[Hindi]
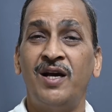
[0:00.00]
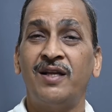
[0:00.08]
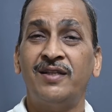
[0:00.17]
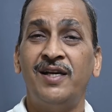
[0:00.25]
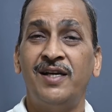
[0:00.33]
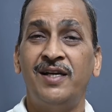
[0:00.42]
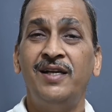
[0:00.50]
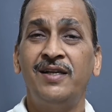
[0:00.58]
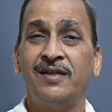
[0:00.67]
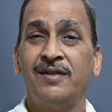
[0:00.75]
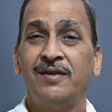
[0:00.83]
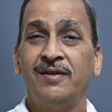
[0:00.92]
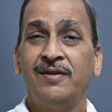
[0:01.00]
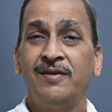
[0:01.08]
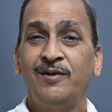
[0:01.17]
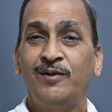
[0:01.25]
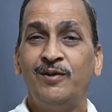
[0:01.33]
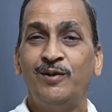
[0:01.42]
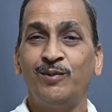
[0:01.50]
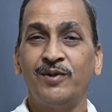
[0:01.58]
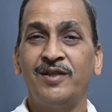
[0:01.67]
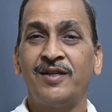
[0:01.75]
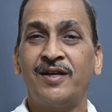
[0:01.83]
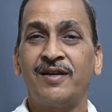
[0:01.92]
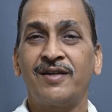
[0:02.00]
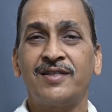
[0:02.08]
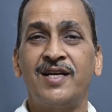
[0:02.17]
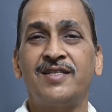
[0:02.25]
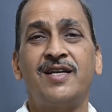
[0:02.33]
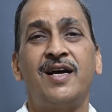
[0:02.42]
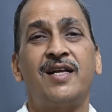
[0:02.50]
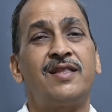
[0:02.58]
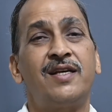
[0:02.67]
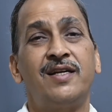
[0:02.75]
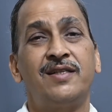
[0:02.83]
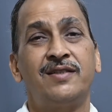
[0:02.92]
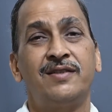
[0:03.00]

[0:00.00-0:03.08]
आता है तो मुझे एक नशा सा आता है